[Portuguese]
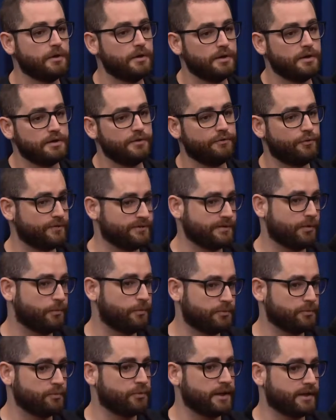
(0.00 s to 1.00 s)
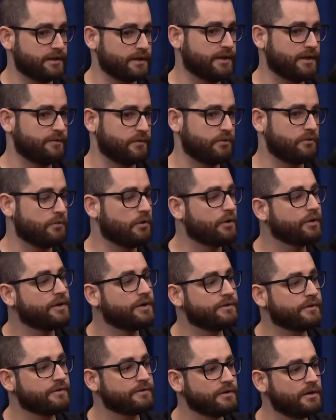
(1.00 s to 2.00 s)
que foi essa ruptura que teve com a
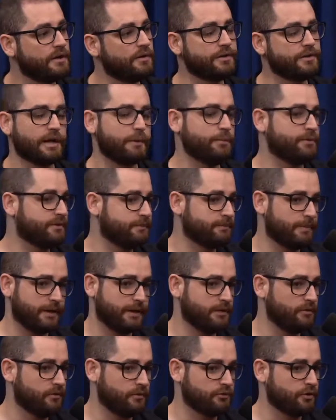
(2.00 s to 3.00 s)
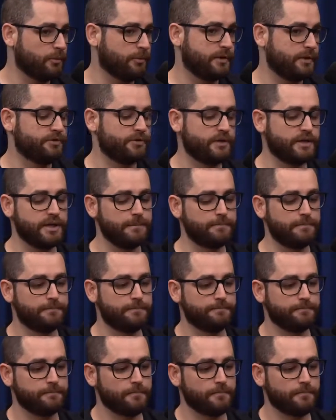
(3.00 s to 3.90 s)
organização, que acabou separando alguns companheiros de equipe,